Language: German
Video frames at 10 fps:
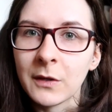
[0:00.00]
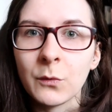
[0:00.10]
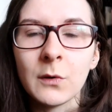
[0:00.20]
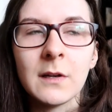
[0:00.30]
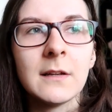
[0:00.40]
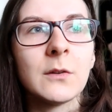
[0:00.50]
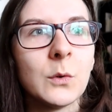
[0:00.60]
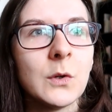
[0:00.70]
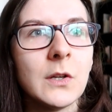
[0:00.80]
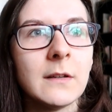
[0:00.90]

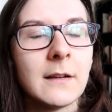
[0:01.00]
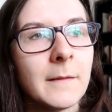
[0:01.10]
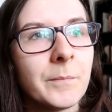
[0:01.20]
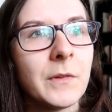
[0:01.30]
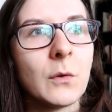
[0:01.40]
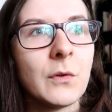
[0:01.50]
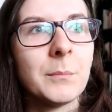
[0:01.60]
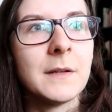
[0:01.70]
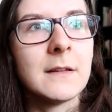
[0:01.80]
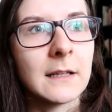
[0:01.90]
persönlich? Und ja,
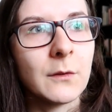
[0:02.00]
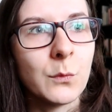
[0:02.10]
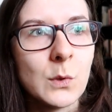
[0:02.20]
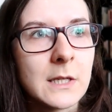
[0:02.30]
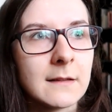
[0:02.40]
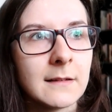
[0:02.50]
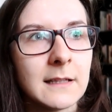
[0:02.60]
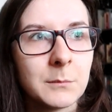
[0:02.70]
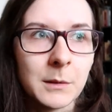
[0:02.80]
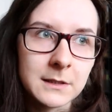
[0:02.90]
insofern bin ich ganz froh, dass jetzt
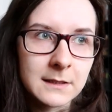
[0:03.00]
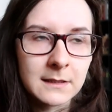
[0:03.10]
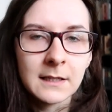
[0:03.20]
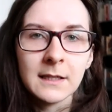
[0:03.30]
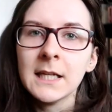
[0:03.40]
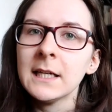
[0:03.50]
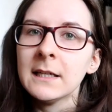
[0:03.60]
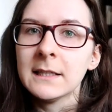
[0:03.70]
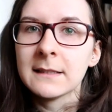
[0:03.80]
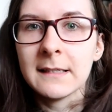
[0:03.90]
erstmal bis
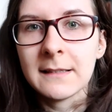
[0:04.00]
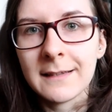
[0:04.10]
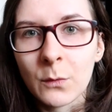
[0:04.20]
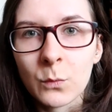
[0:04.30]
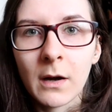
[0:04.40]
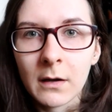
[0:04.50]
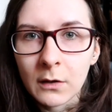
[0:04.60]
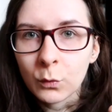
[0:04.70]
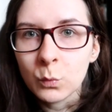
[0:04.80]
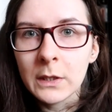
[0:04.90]
10.
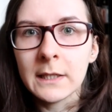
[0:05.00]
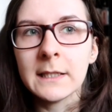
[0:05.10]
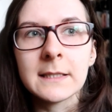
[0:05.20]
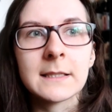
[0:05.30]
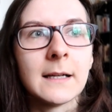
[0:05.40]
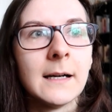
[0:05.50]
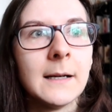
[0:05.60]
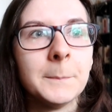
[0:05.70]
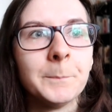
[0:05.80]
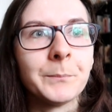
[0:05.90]
Januar Ruhe ist,
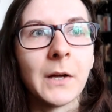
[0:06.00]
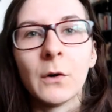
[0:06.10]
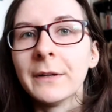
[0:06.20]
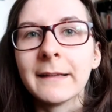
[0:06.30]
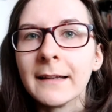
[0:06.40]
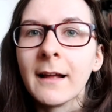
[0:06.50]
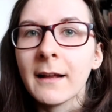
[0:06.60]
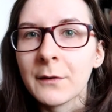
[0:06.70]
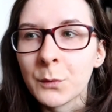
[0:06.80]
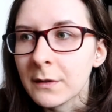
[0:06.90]
ähm, auch wenn es
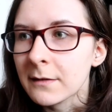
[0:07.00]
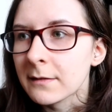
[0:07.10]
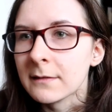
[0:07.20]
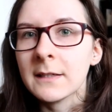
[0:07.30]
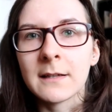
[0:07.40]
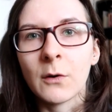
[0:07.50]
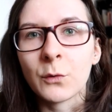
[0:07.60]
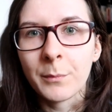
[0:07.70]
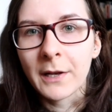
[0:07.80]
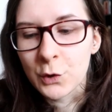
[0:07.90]
danach natürlich nicht
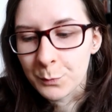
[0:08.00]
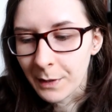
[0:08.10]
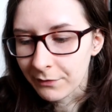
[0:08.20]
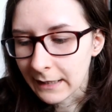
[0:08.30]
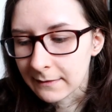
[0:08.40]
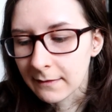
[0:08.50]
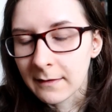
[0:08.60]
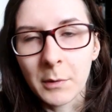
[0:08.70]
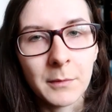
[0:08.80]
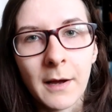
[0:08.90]
automatisch perfekt
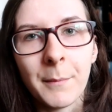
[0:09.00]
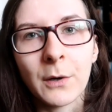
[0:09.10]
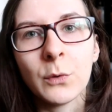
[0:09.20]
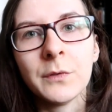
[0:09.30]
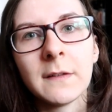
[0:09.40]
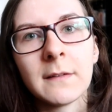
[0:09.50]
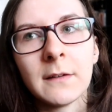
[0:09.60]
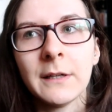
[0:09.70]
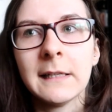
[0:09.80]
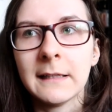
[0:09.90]
ist, aber ja, mal gucken, wie es sich
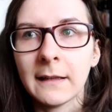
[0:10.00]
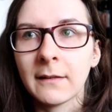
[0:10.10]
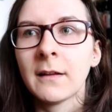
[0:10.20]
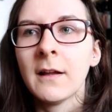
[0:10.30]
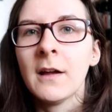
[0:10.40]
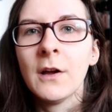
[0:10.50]
entwickelt jetzt